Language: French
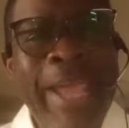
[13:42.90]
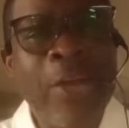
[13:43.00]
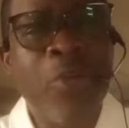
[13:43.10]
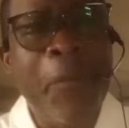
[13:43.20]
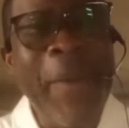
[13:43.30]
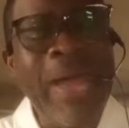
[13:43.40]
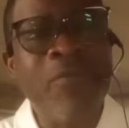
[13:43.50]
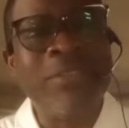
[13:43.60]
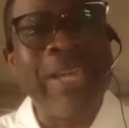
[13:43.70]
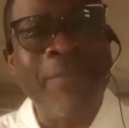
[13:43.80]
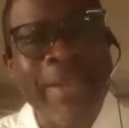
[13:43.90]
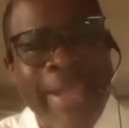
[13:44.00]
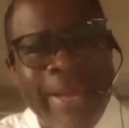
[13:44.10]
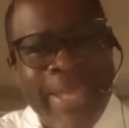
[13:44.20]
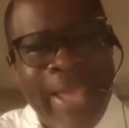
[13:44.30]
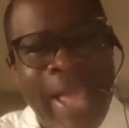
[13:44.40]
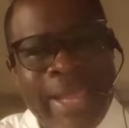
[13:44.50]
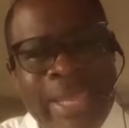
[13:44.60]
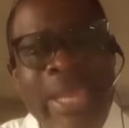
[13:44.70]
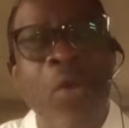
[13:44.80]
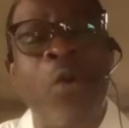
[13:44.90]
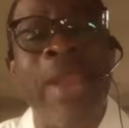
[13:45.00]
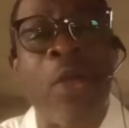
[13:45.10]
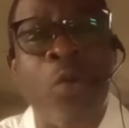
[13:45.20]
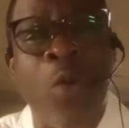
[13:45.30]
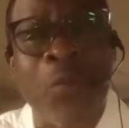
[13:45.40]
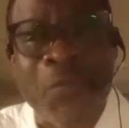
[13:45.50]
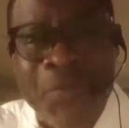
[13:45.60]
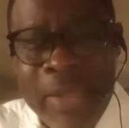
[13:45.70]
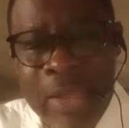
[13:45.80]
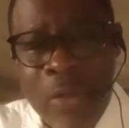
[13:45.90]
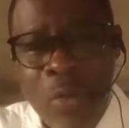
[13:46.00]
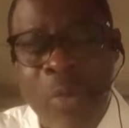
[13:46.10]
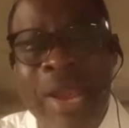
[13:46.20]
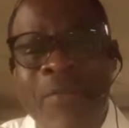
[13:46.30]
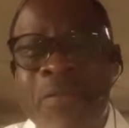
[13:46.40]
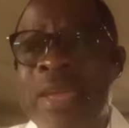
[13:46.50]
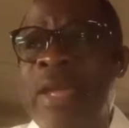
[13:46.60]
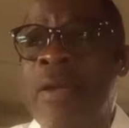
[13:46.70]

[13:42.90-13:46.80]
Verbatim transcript: quelque part, vous avez quelqu'un à qui on a confié, on avait